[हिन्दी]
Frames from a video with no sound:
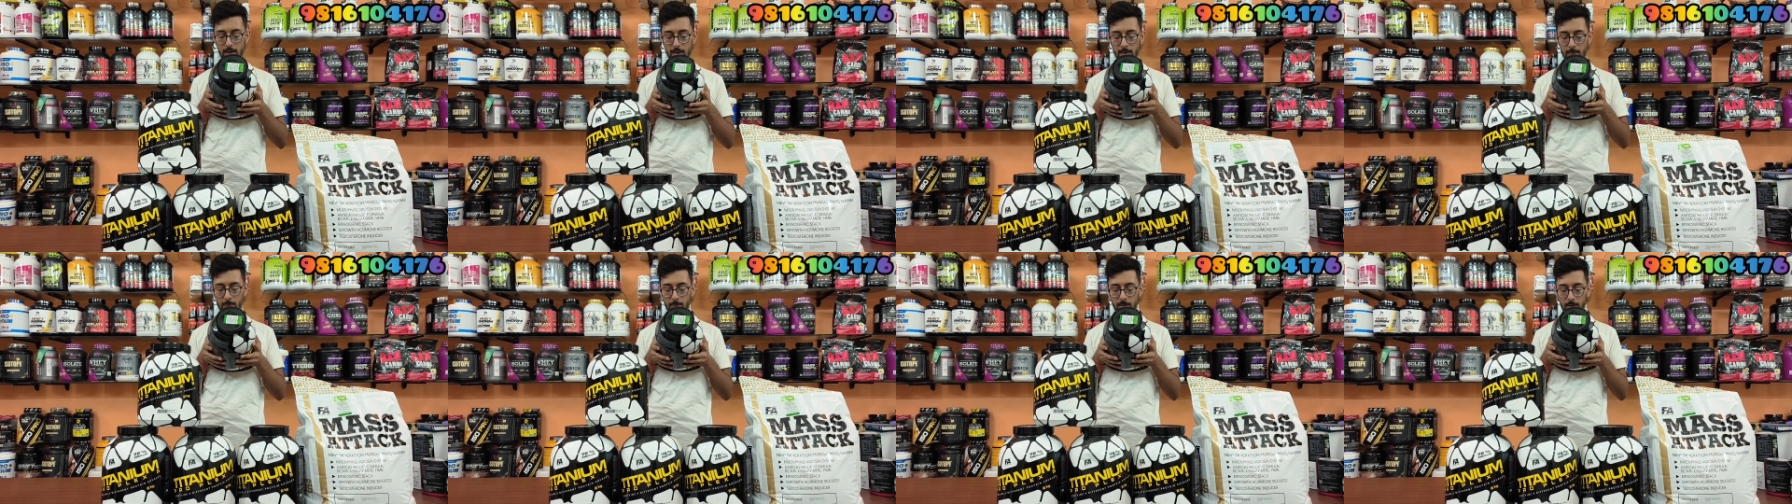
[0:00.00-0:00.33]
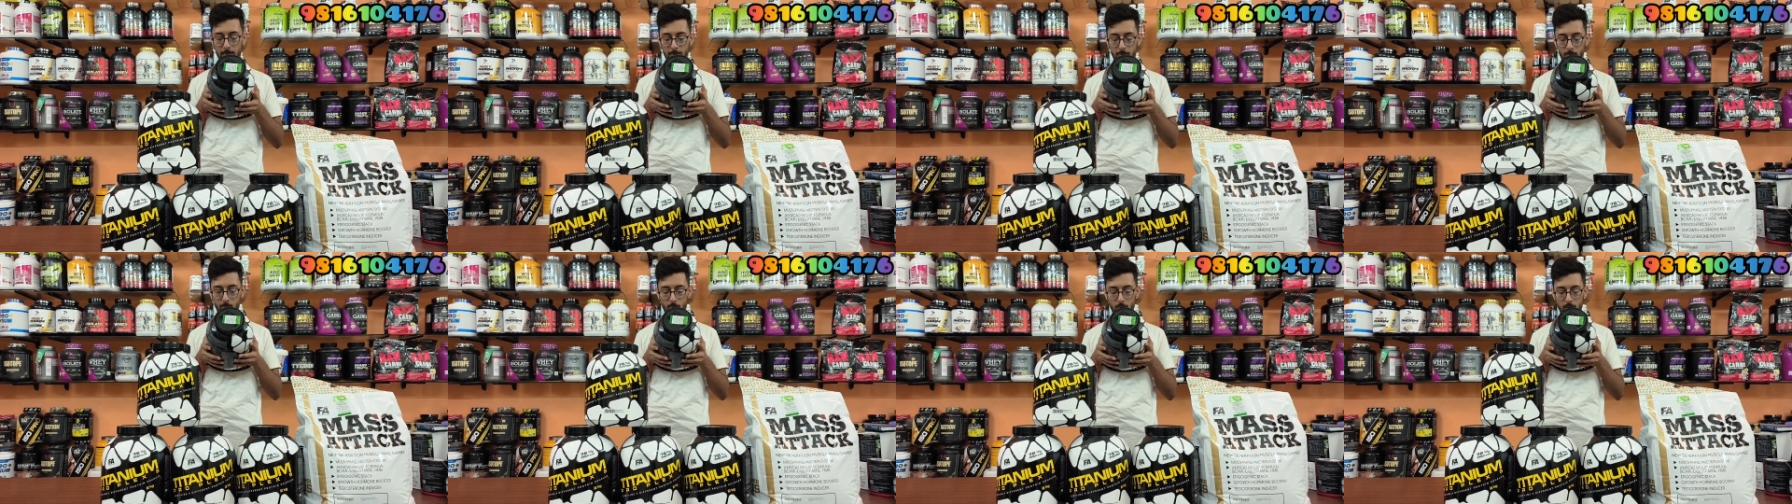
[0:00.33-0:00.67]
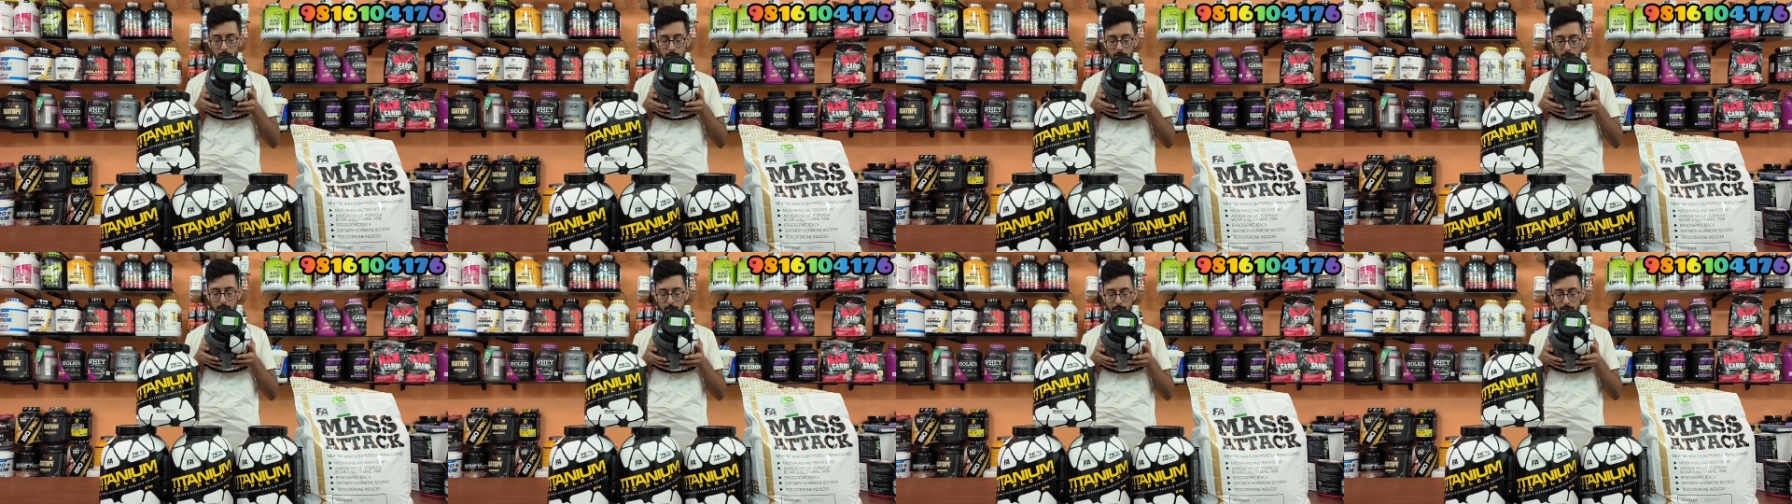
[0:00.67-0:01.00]
आपका
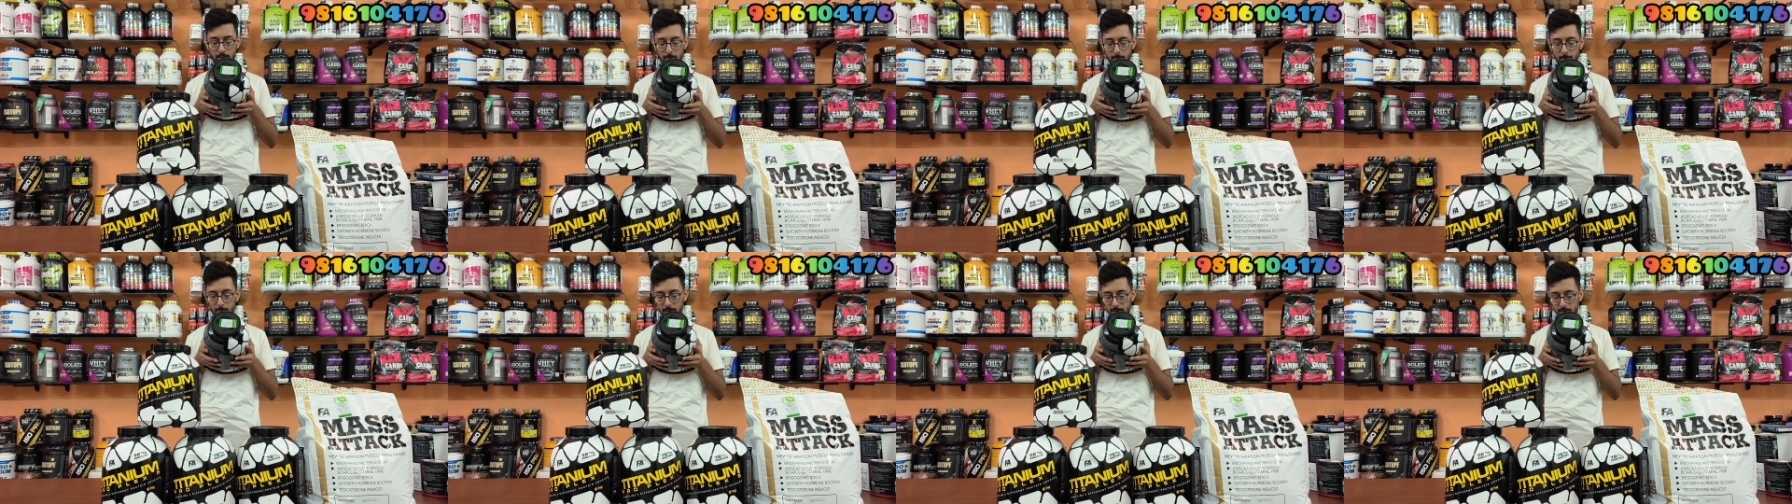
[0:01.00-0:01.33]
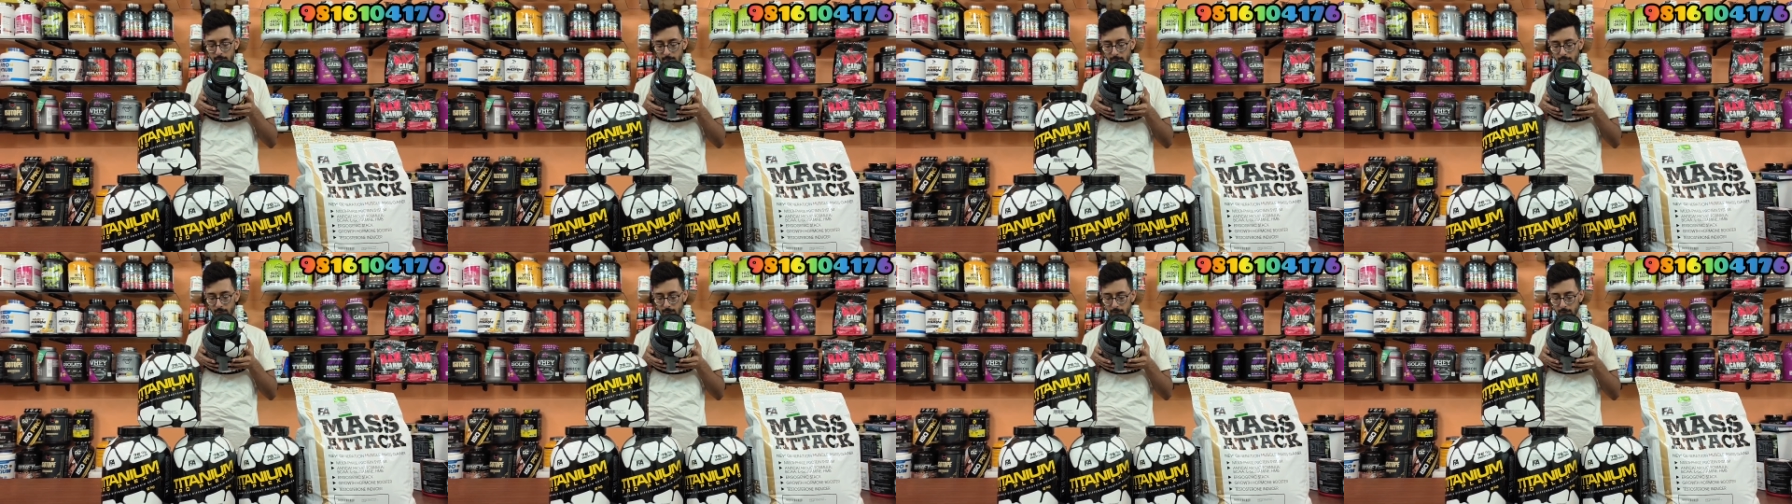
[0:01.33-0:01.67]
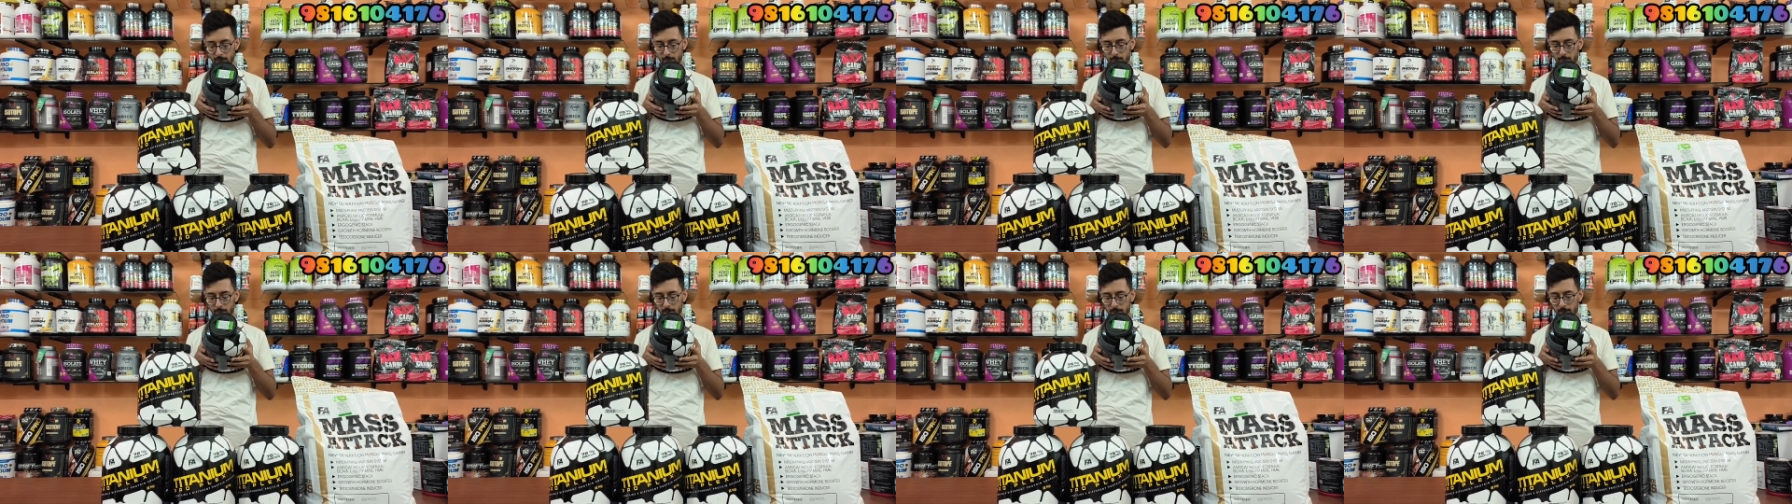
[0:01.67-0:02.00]
प्रोटीन देता है पर
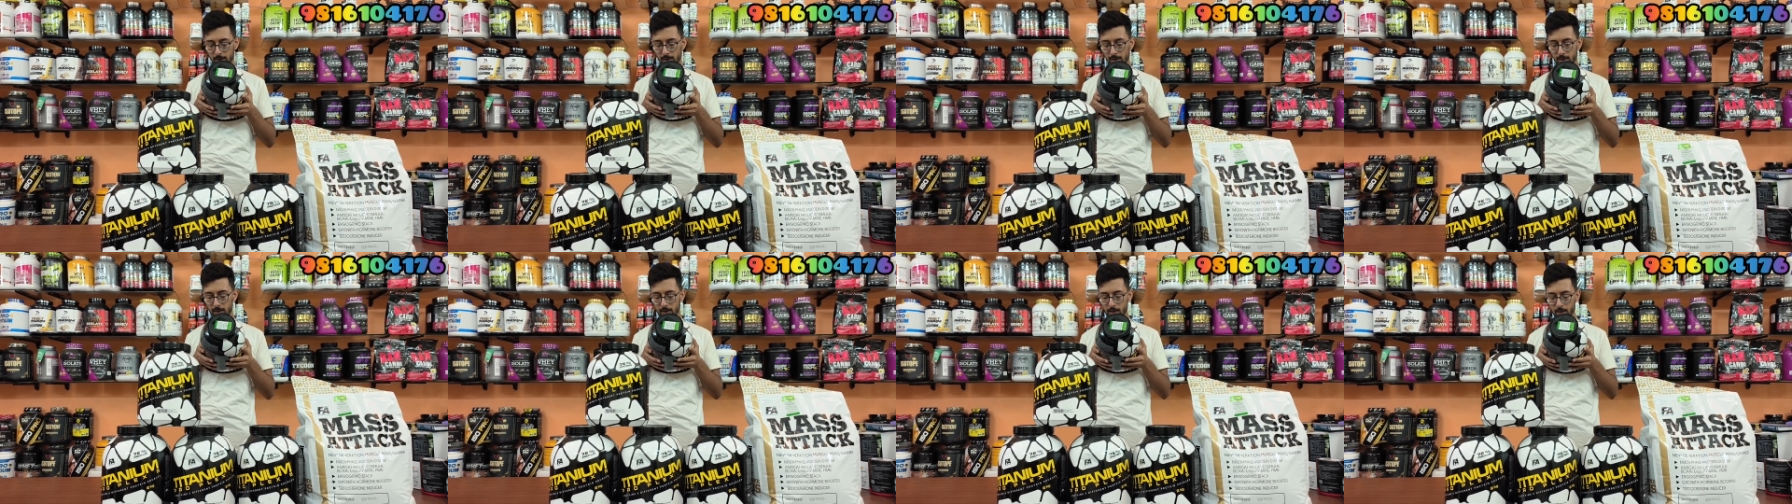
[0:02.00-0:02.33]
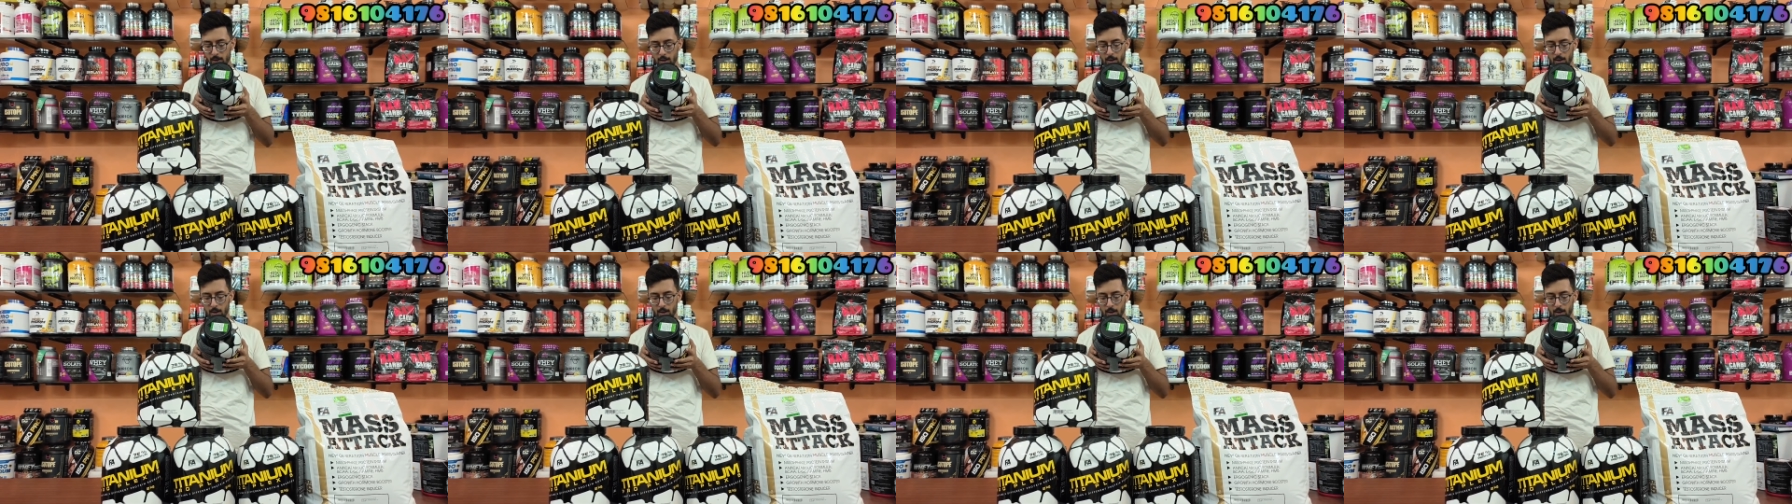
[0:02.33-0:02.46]
सर्विंग में ये